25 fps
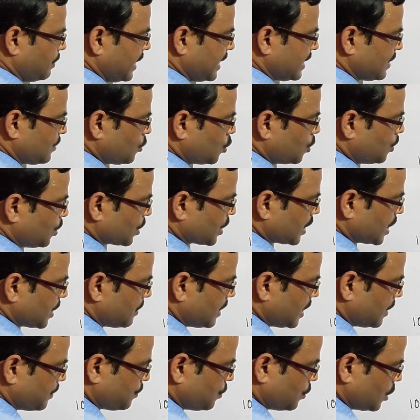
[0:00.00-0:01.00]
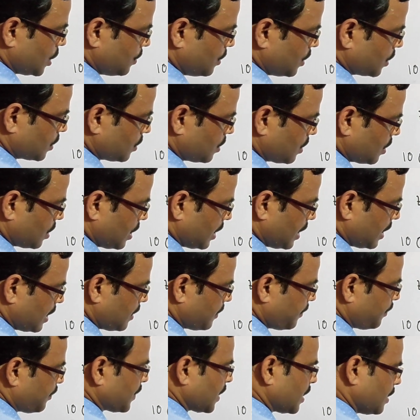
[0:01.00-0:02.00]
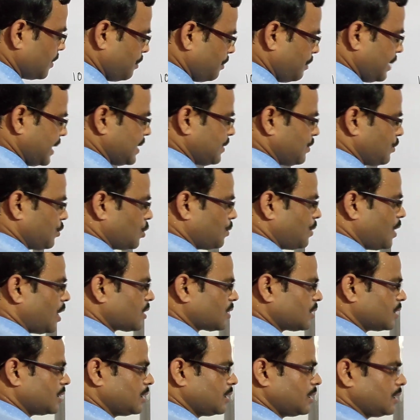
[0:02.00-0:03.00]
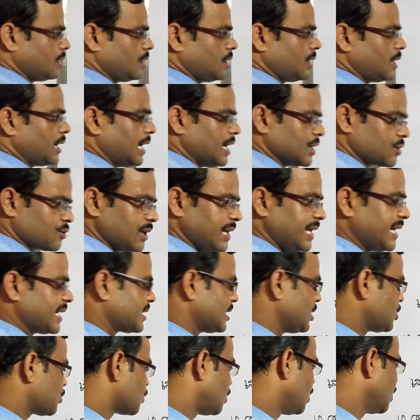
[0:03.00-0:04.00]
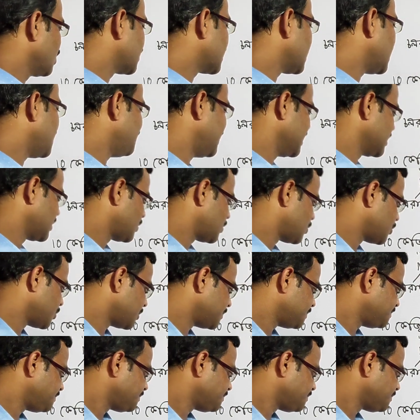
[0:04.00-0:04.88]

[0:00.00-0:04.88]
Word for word: ভেদ ধ্রুবকের মান পরিবর্তন হয় না ভেদ্রুবক আসলে একটি সংখ্যা মাত্র